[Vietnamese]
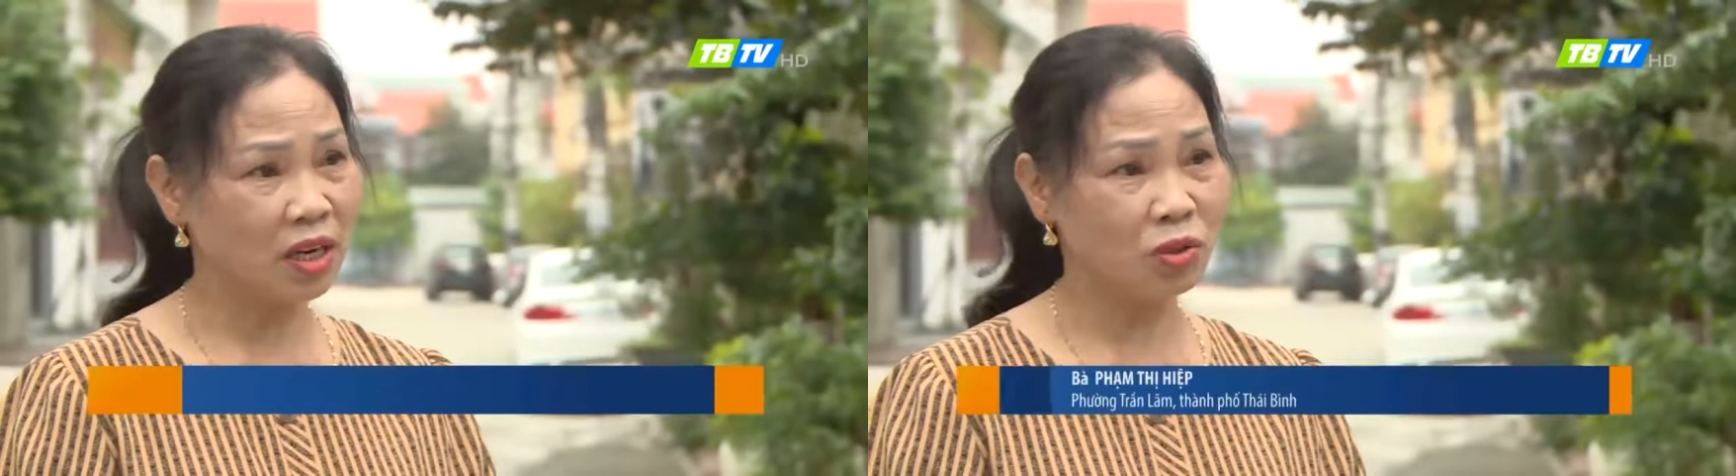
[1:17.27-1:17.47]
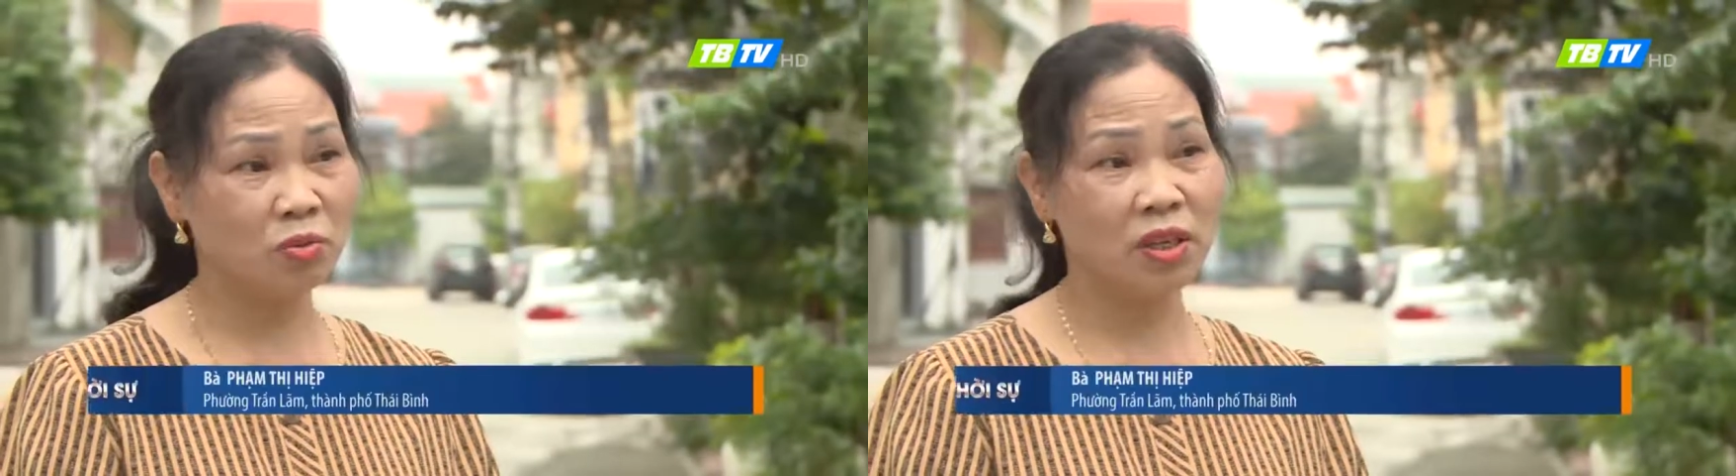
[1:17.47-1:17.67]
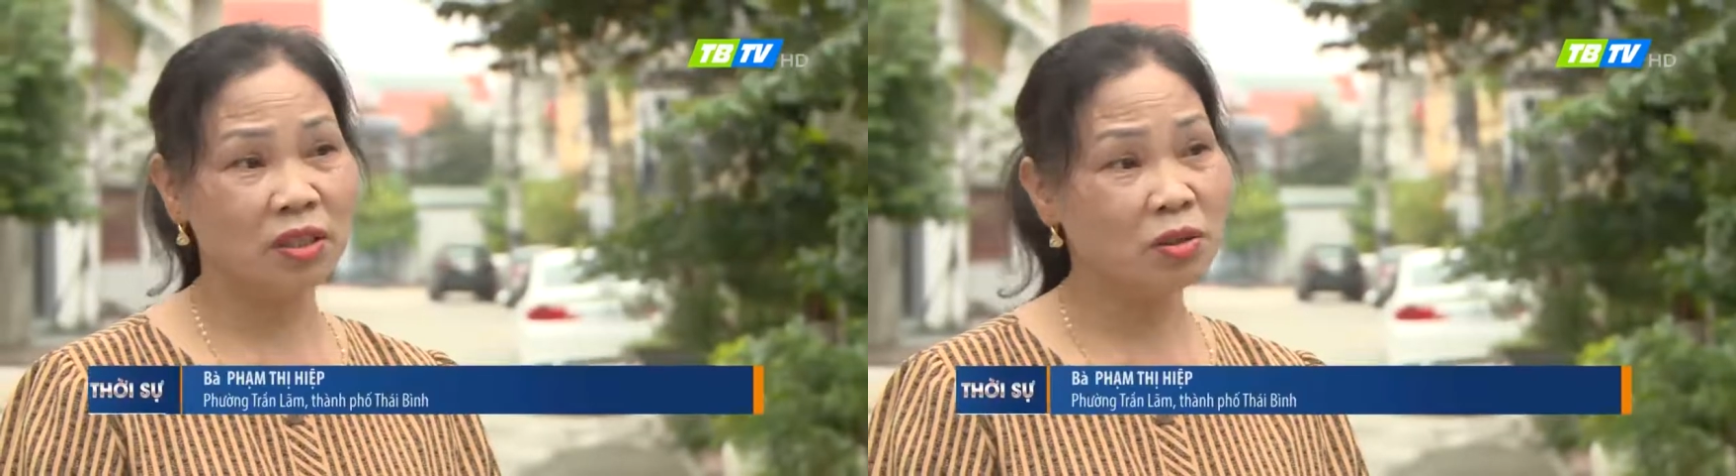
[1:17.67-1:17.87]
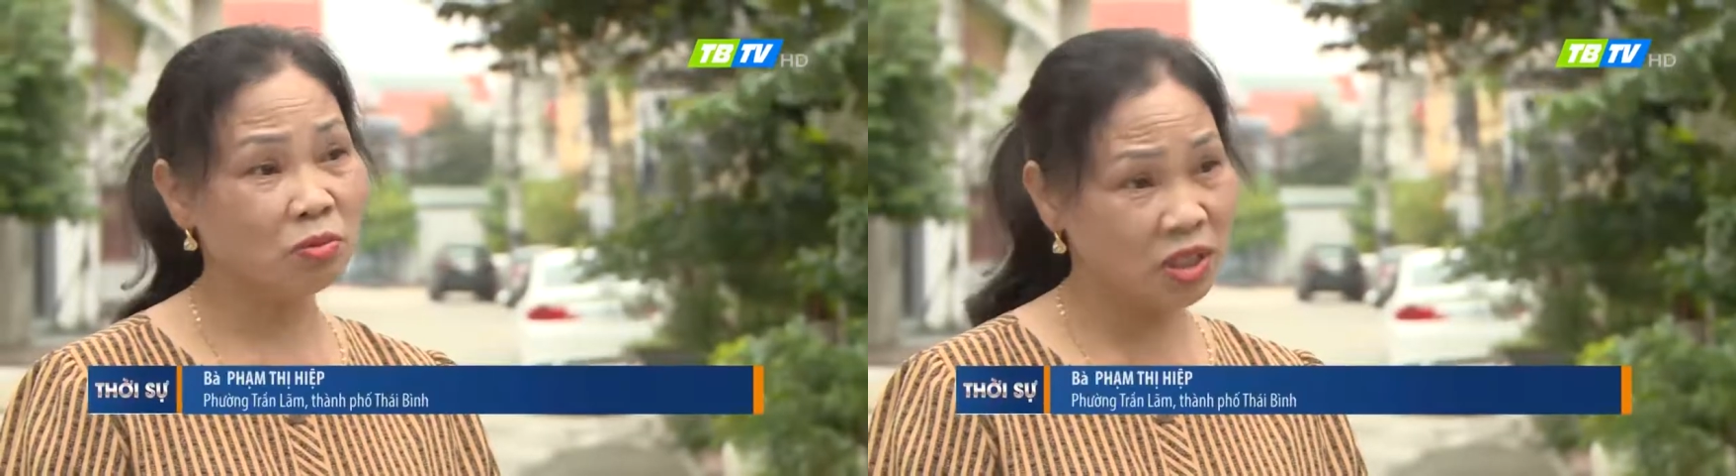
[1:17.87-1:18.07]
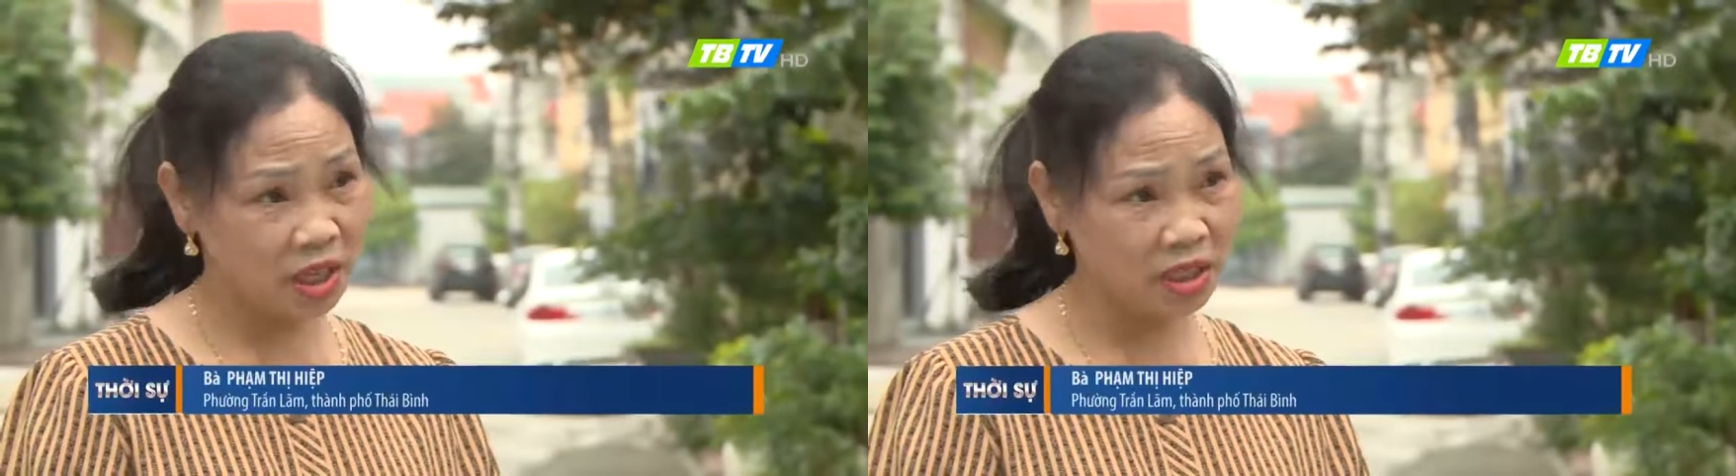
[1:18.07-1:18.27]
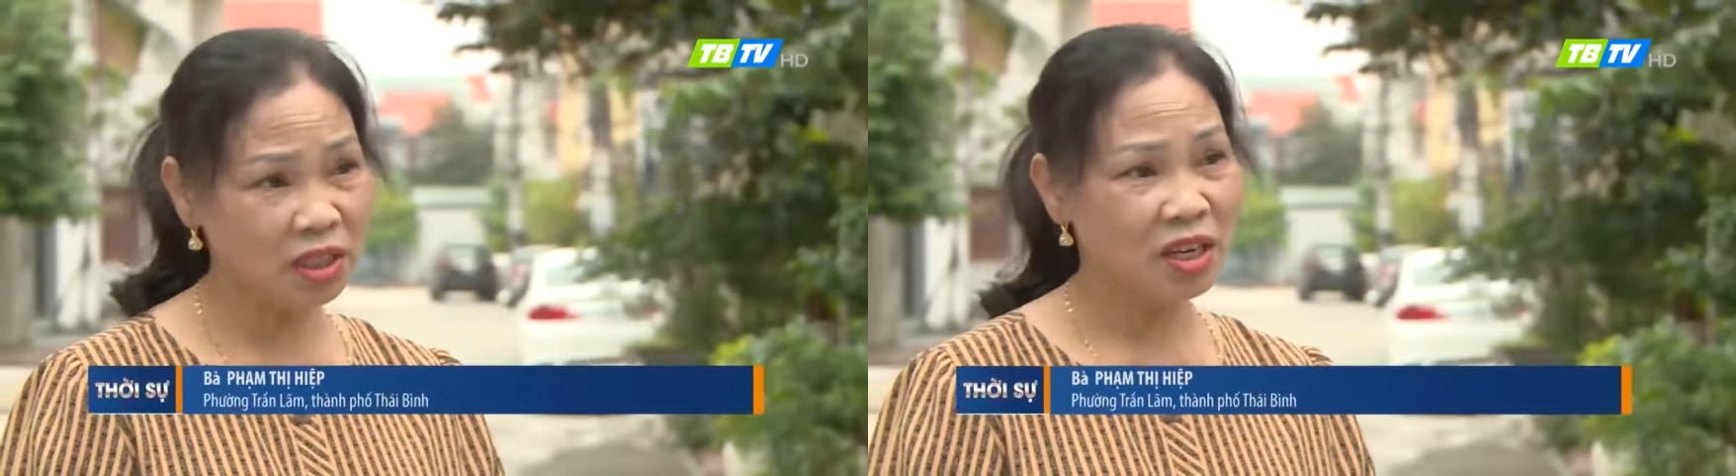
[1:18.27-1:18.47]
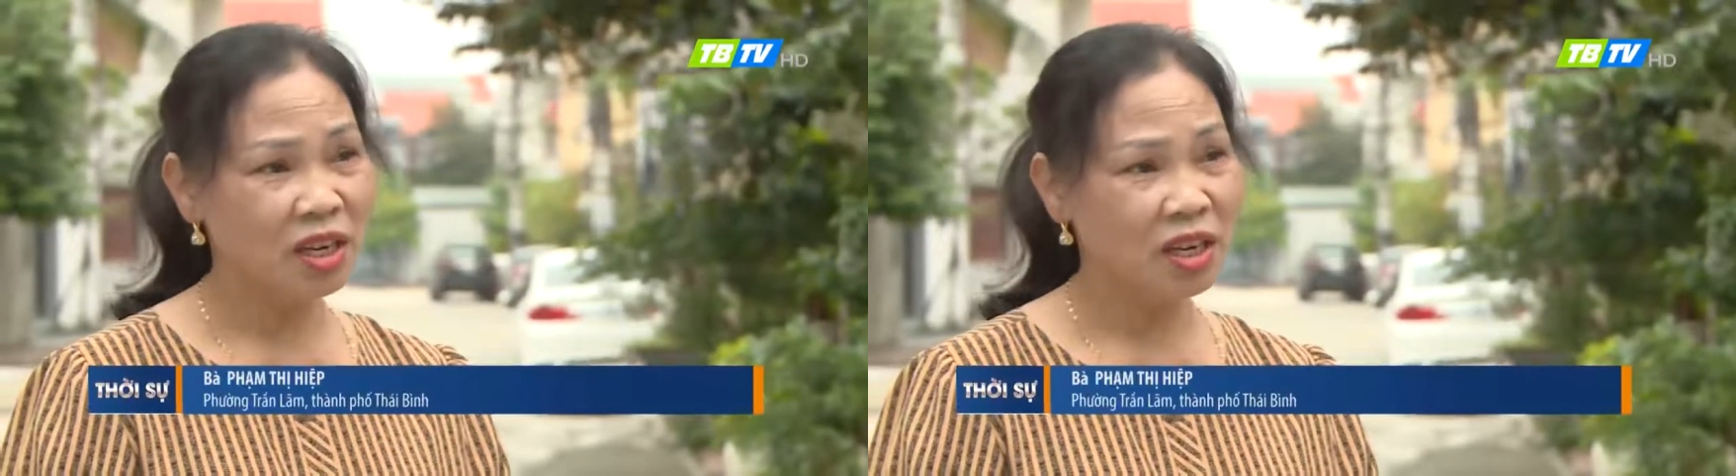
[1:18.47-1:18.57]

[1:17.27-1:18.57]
phải là trục đường giao thông chính